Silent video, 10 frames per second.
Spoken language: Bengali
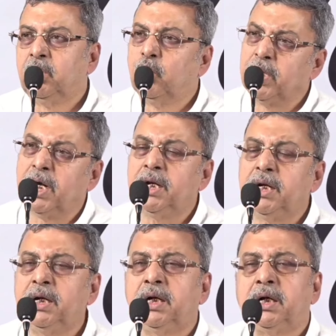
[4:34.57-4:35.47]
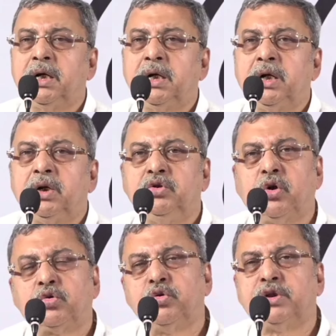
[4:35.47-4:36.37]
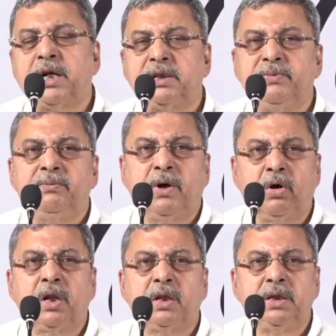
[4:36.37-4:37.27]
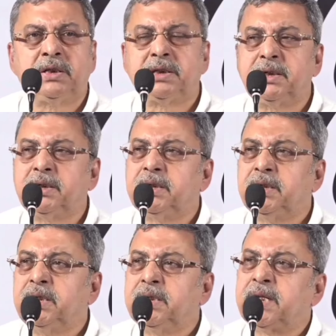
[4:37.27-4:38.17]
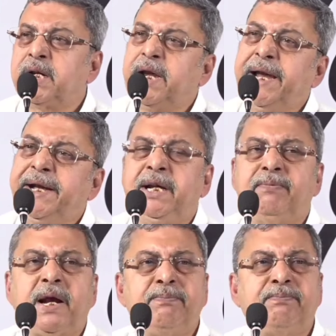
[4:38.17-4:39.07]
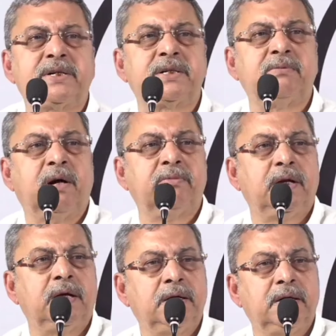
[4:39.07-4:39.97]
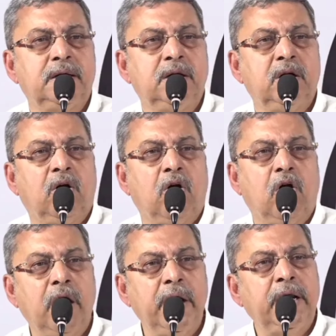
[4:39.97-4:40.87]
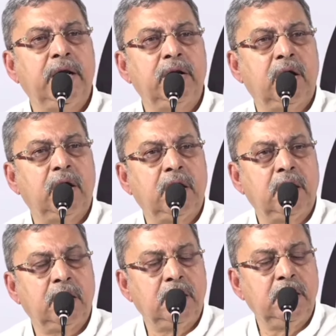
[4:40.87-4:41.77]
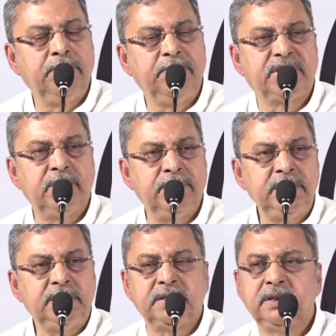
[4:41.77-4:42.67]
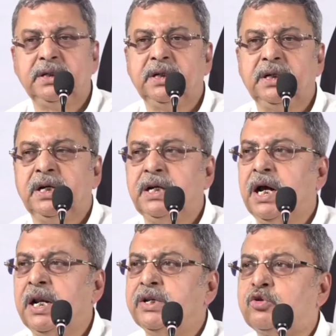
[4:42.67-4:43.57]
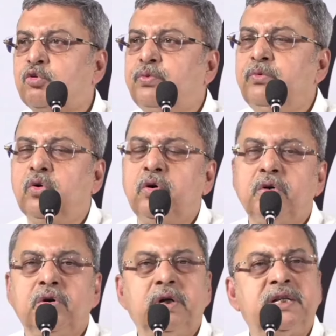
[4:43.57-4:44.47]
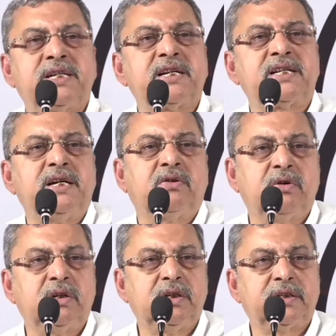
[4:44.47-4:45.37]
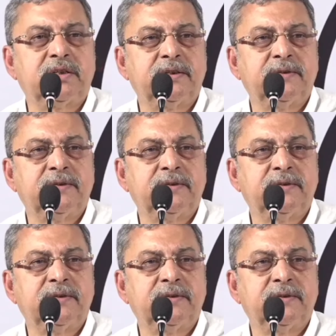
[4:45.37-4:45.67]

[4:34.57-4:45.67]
ওনার যত জাজমেন্ট বা অর্ডার দিয়েছে তার এইটটি ফাইভ পার্সেন্ট মামলা হয় ডিভিশন বেঞ্চ নাহলে সুপ্রিম কোর্ট স্যাটাসাইড করে দিয়েছে